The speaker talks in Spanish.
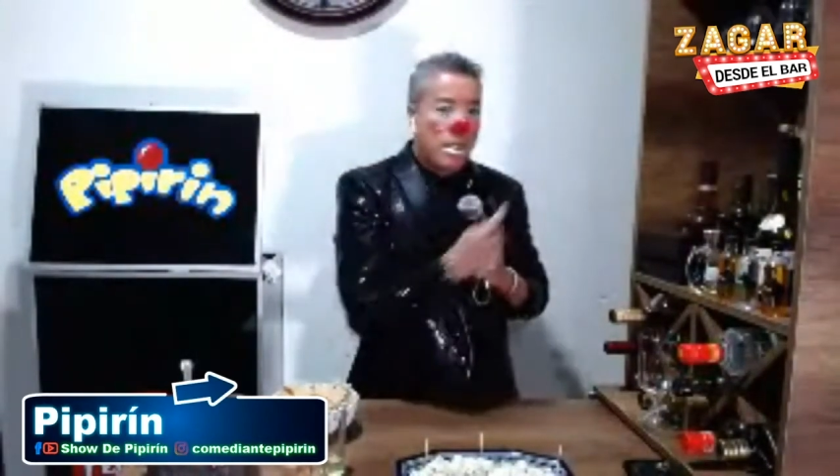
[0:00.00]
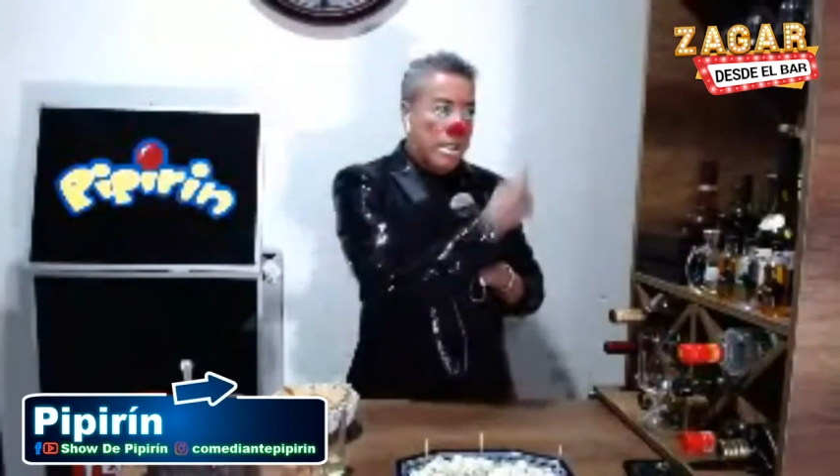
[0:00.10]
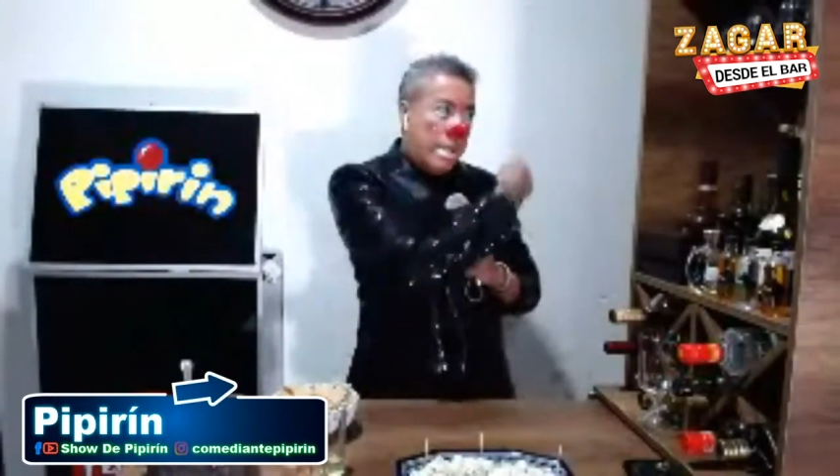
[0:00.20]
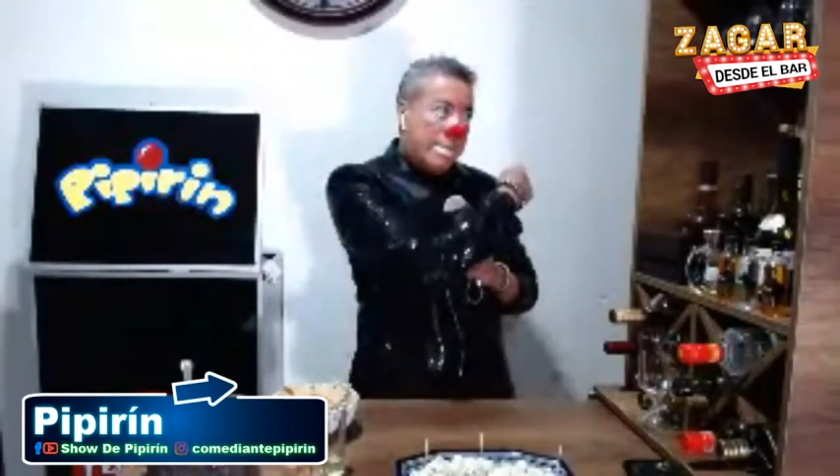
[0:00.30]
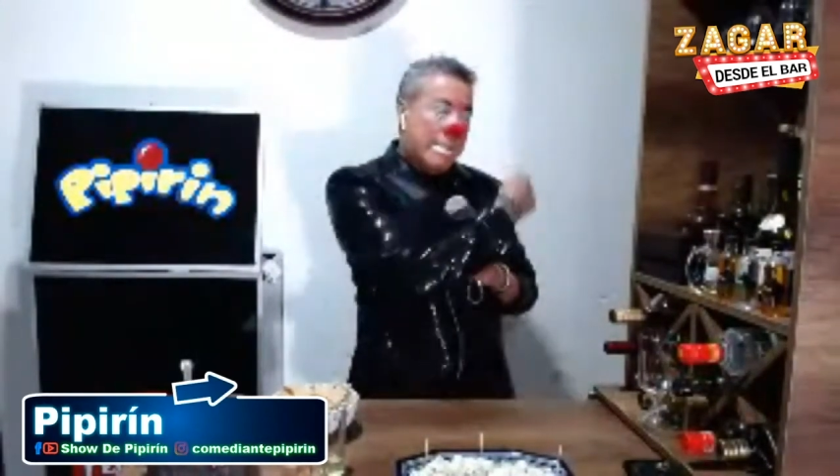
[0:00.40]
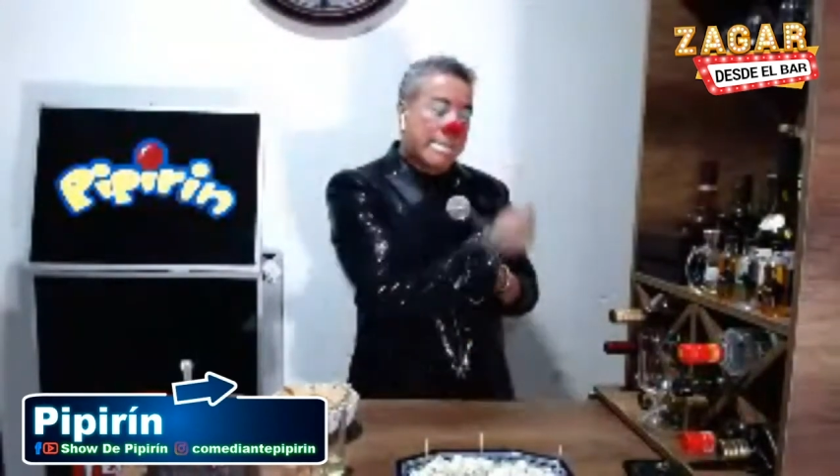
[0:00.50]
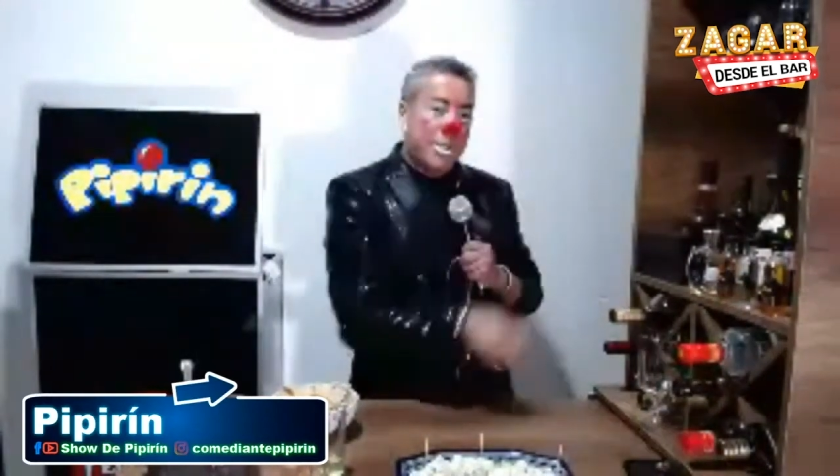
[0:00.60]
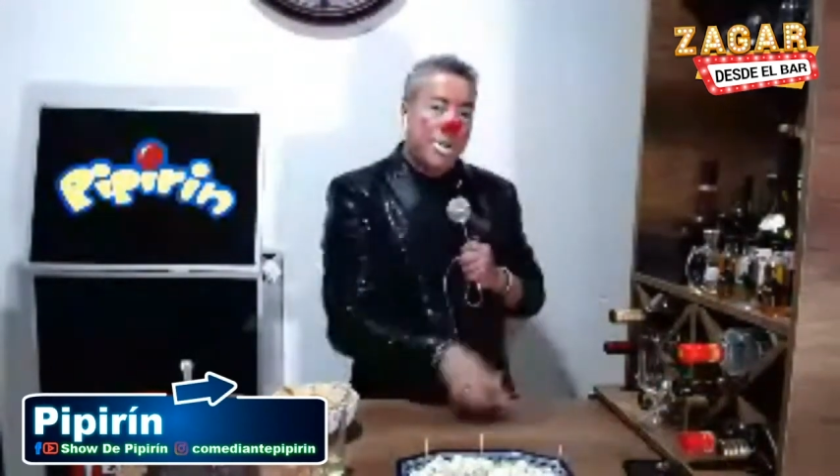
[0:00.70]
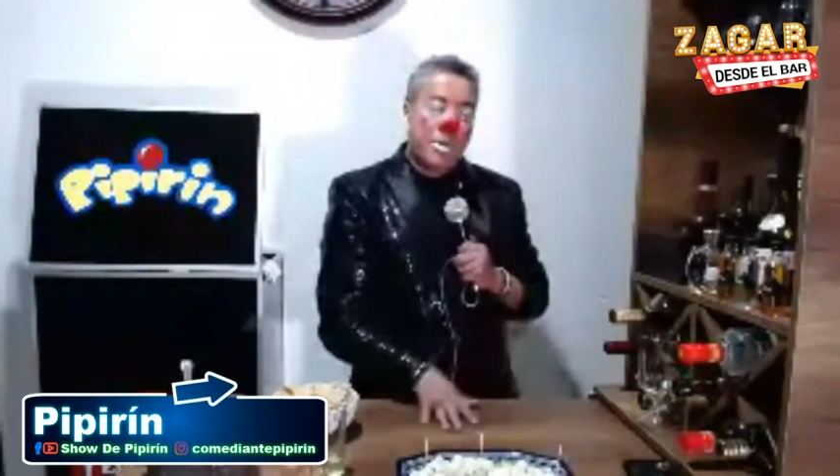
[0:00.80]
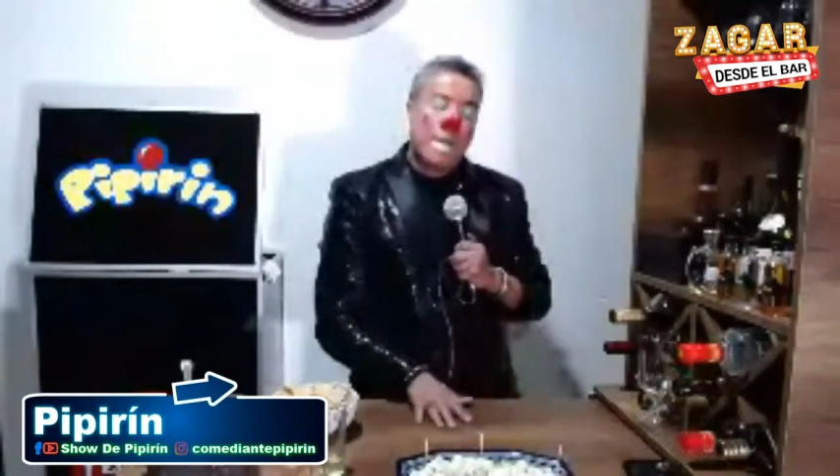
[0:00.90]
y este
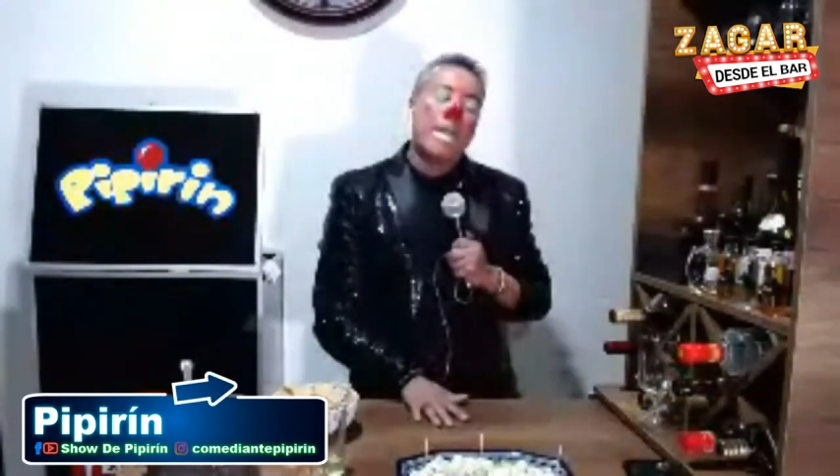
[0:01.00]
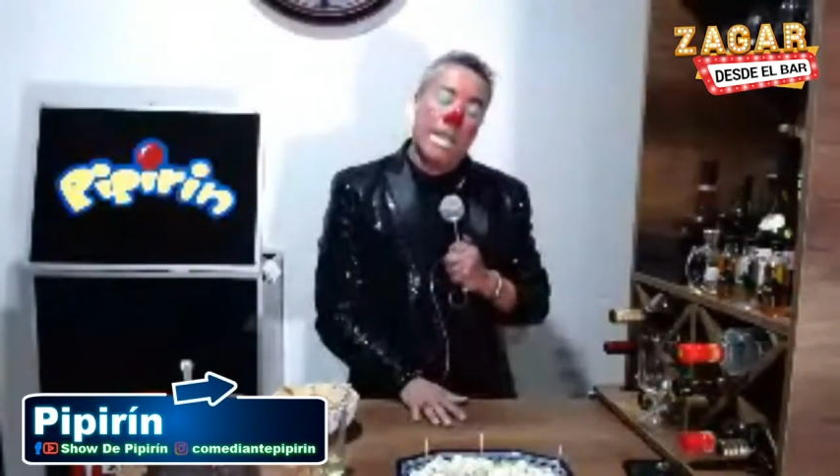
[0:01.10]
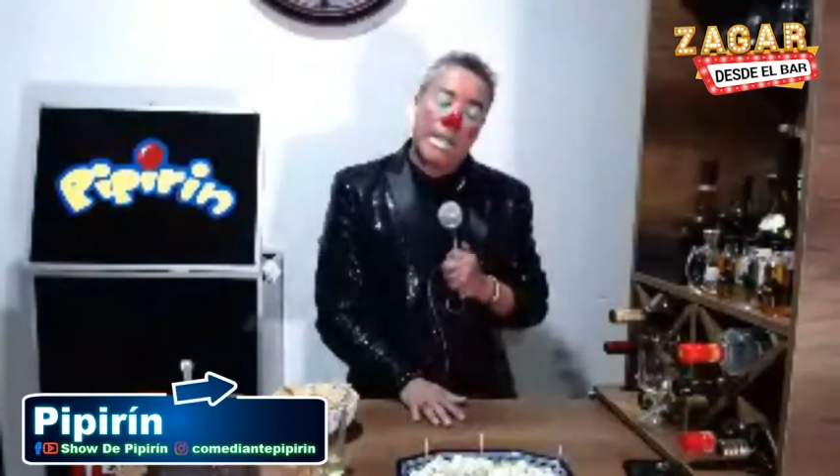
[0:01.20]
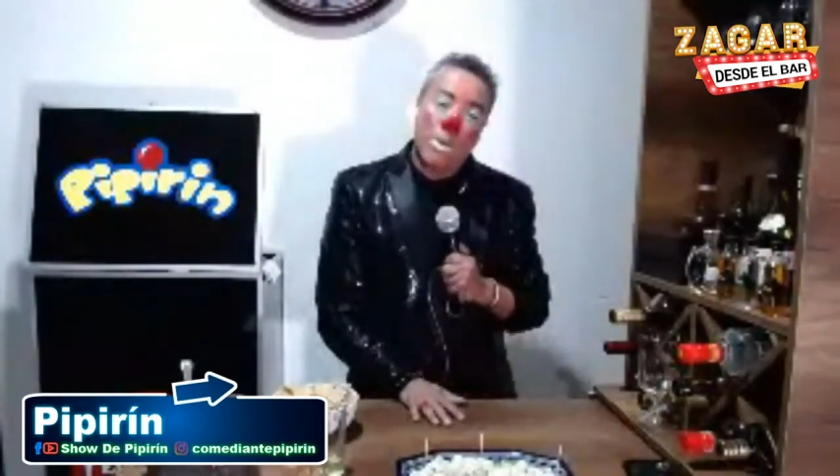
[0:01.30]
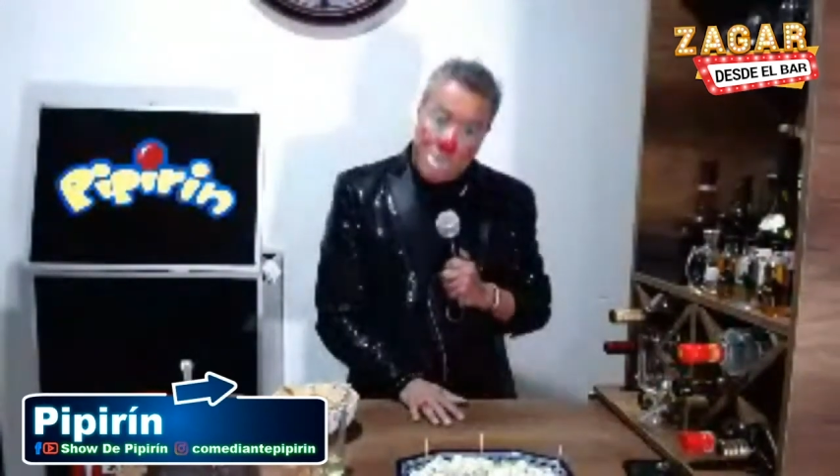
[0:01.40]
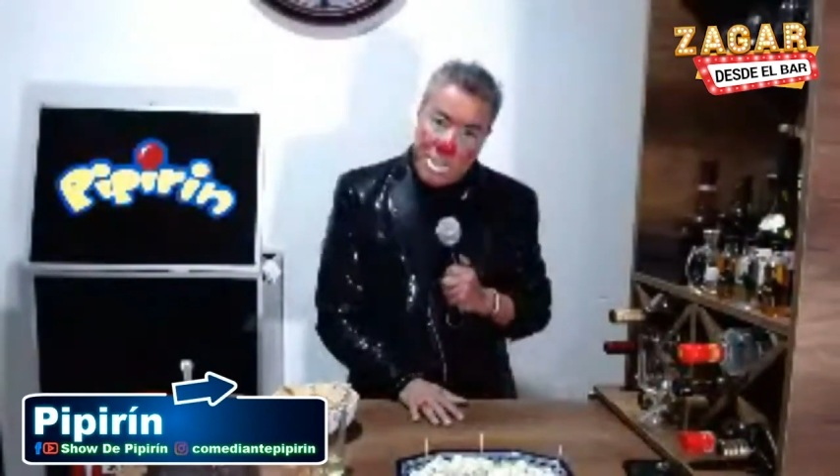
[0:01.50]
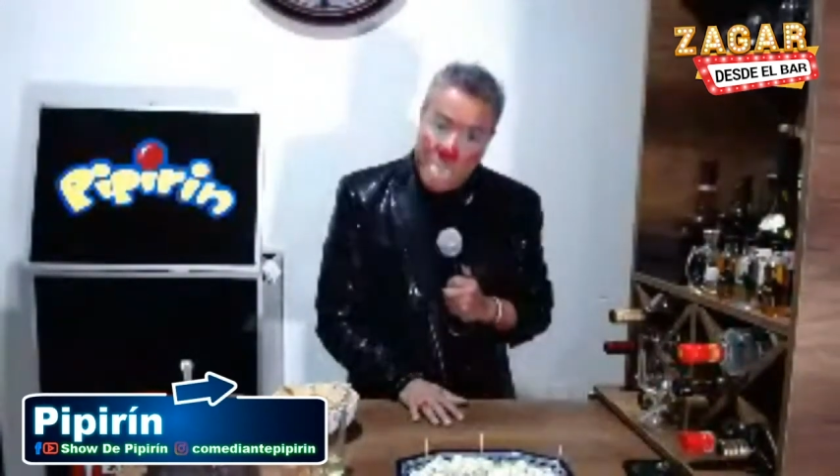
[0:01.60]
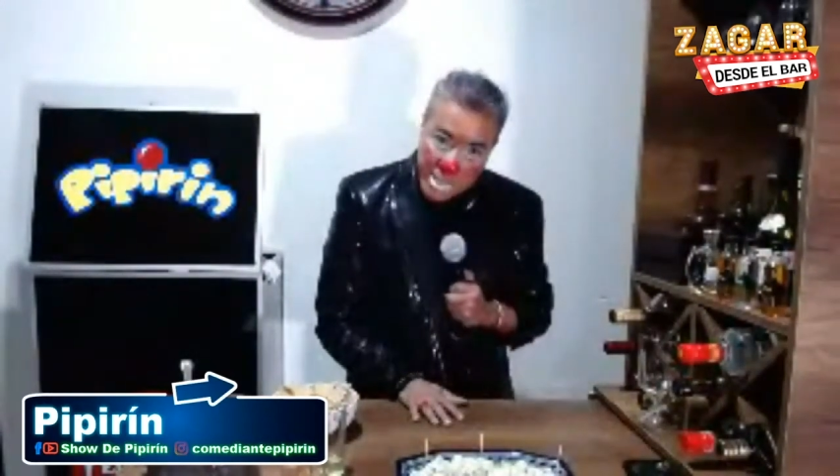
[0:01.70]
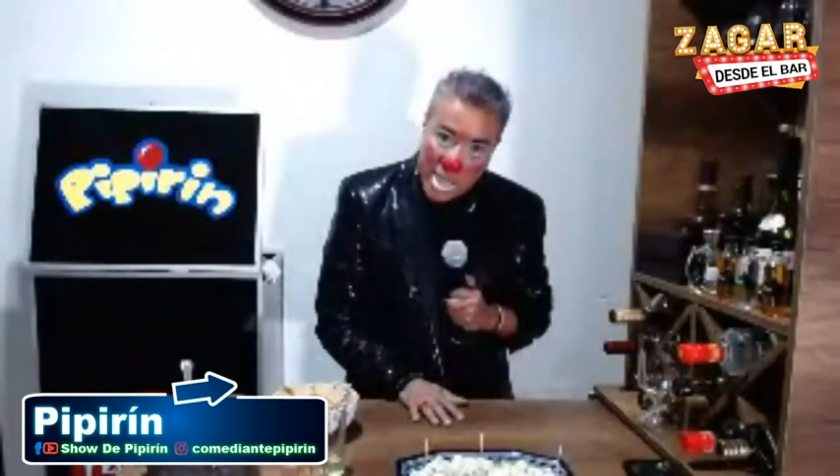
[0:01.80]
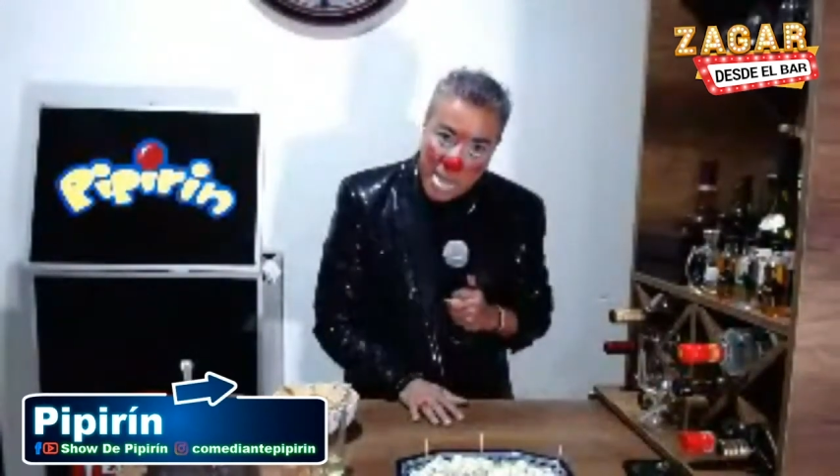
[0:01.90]
señor quiere la otra
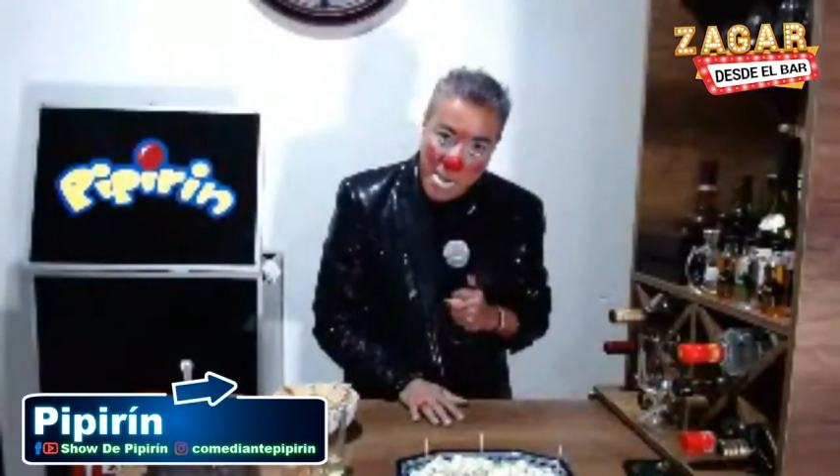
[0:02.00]
mitad.